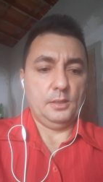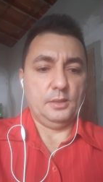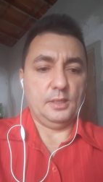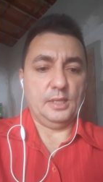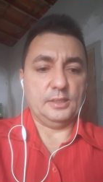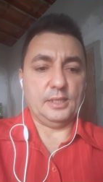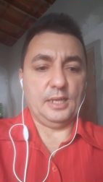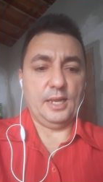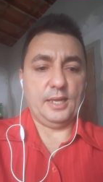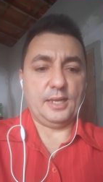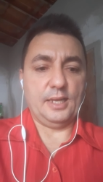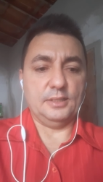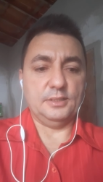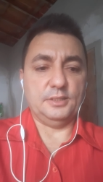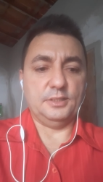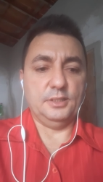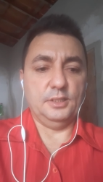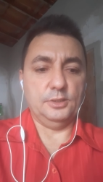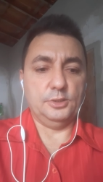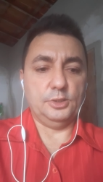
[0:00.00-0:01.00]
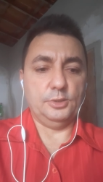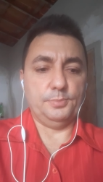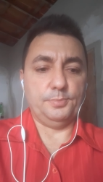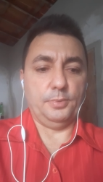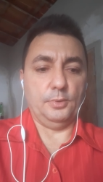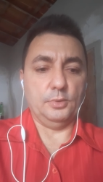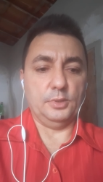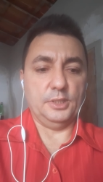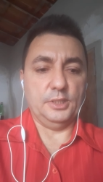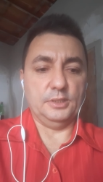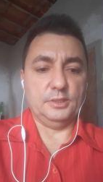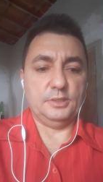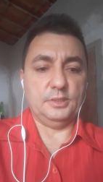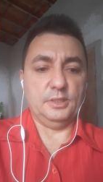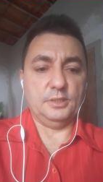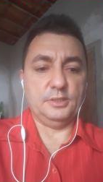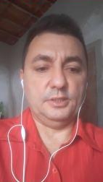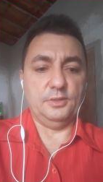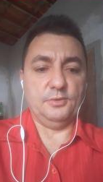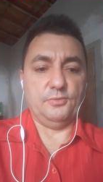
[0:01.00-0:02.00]
na delegacia de
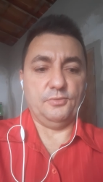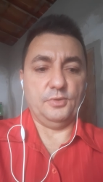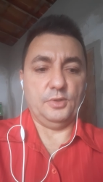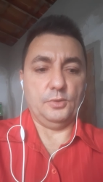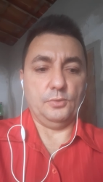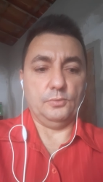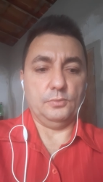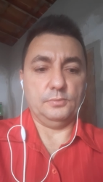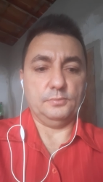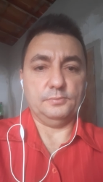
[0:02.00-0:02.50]
polícia civil.